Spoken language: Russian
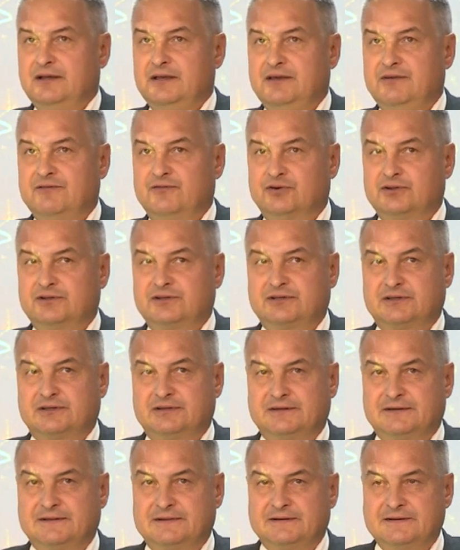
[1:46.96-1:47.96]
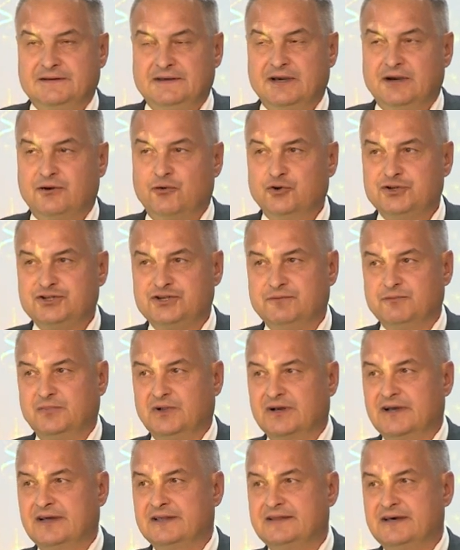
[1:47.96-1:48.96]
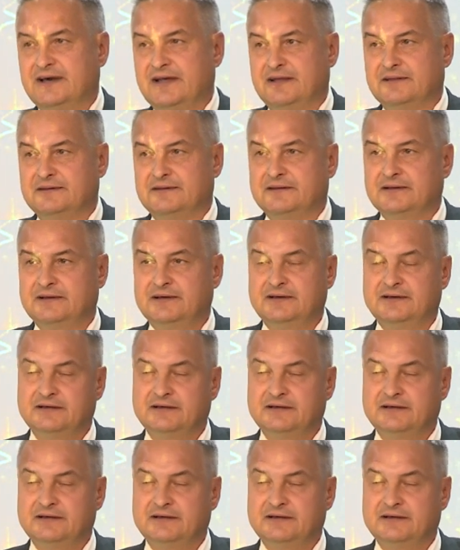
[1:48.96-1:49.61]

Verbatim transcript: И вот э, я очень благодарен